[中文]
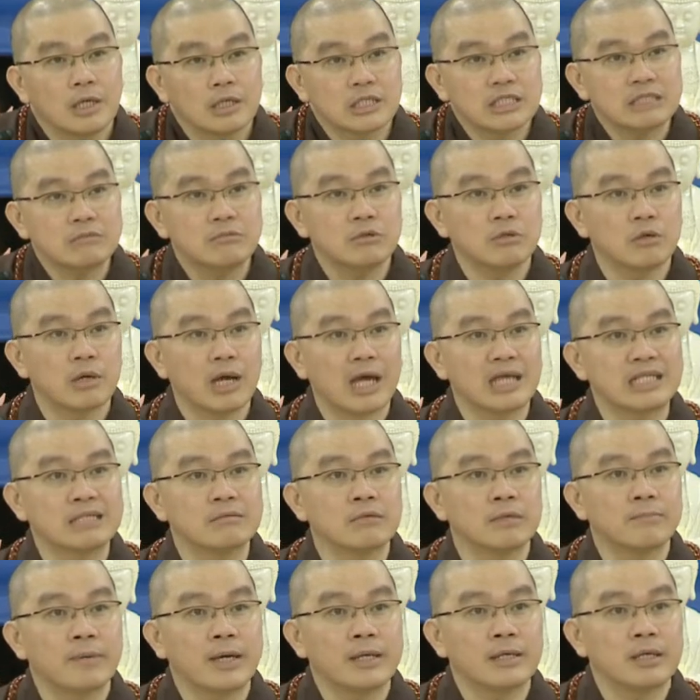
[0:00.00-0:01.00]
那师父，我该怎
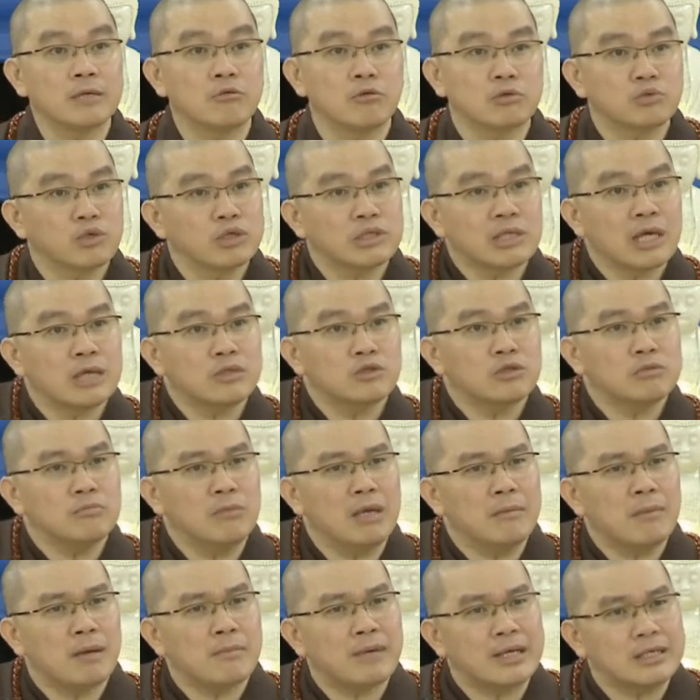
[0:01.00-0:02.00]
么办呢？我对他都
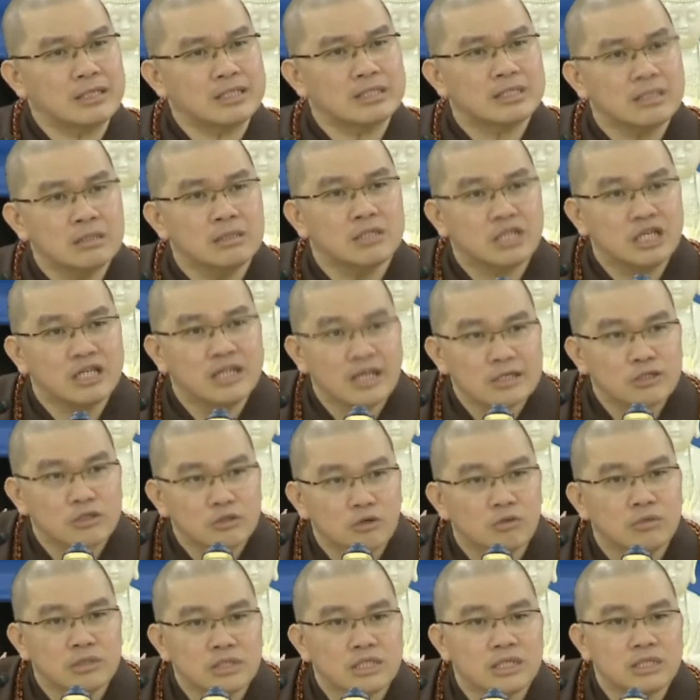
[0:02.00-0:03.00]
没办法升起那种
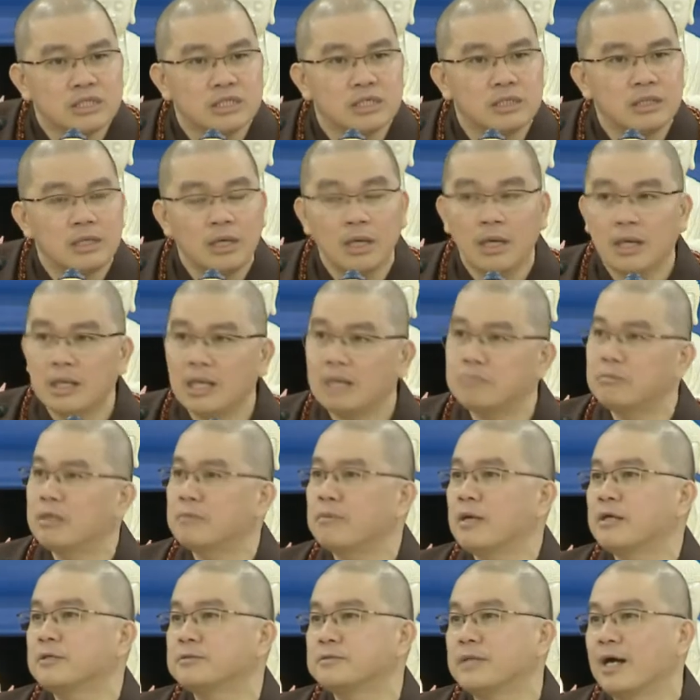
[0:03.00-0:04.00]
恭敬心，那没
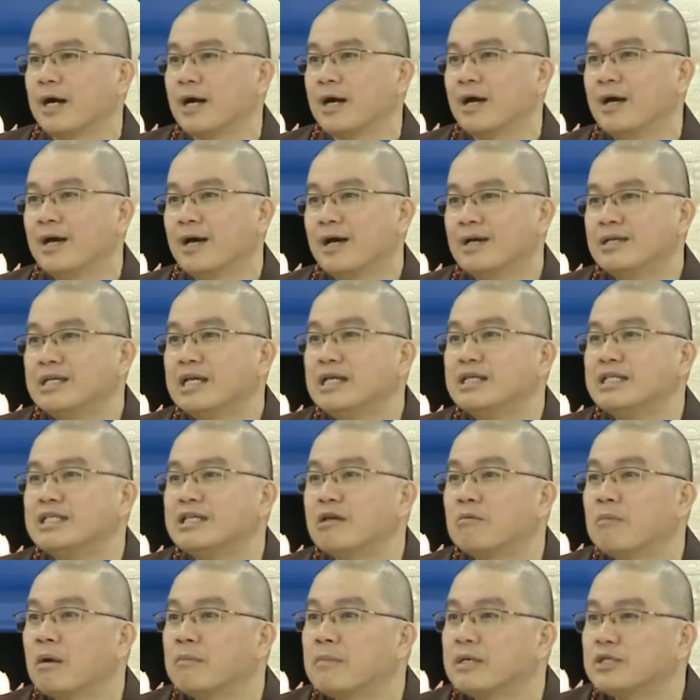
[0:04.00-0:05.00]
办法。那你
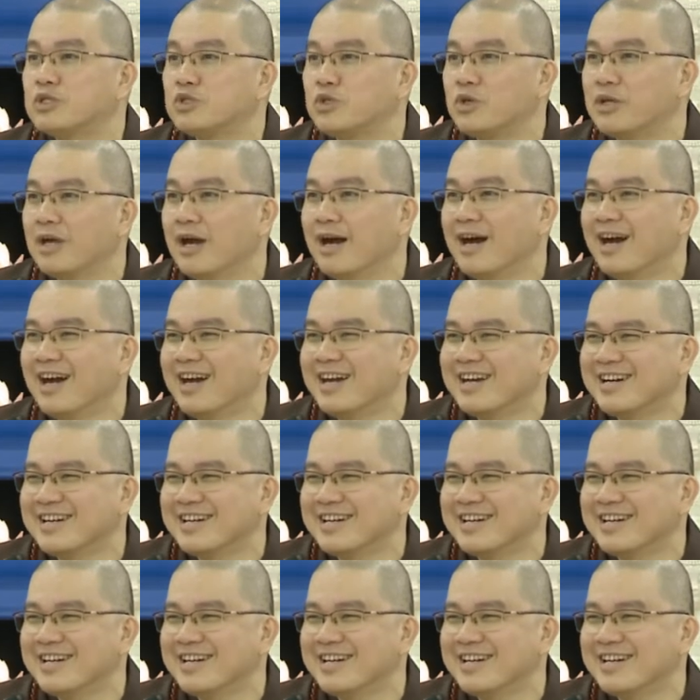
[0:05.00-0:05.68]
要慢慢学呀。